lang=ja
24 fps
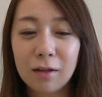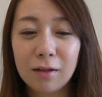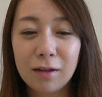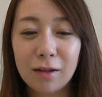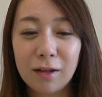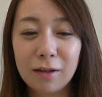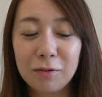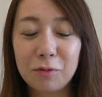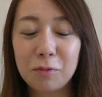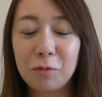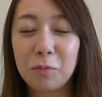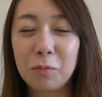
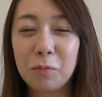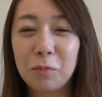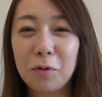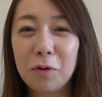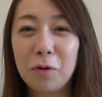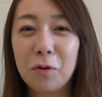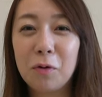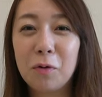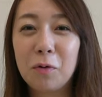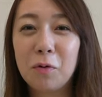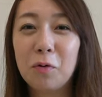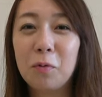だと
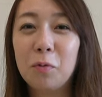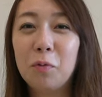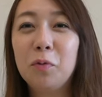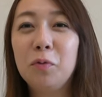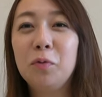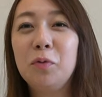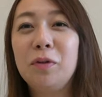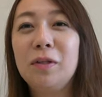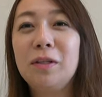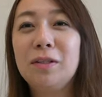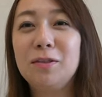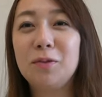思う
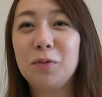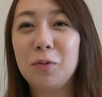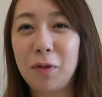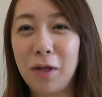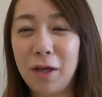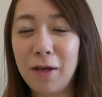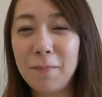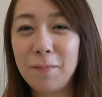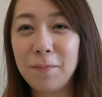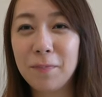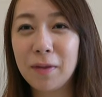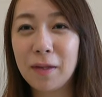んですよ
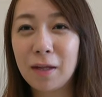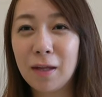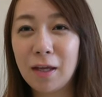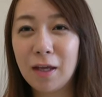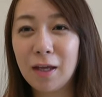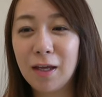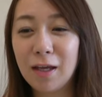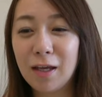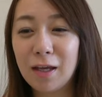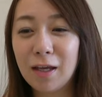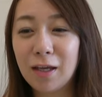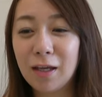ね。
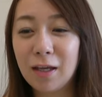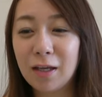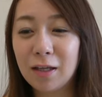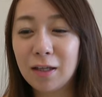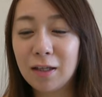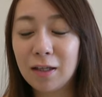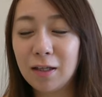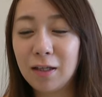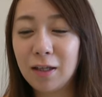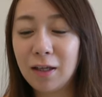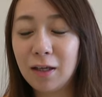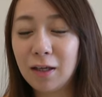
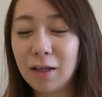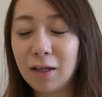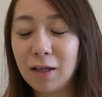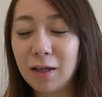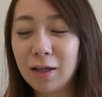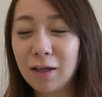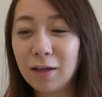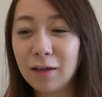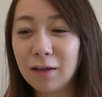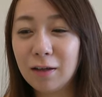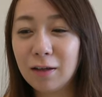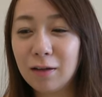
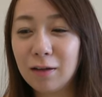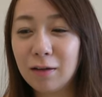で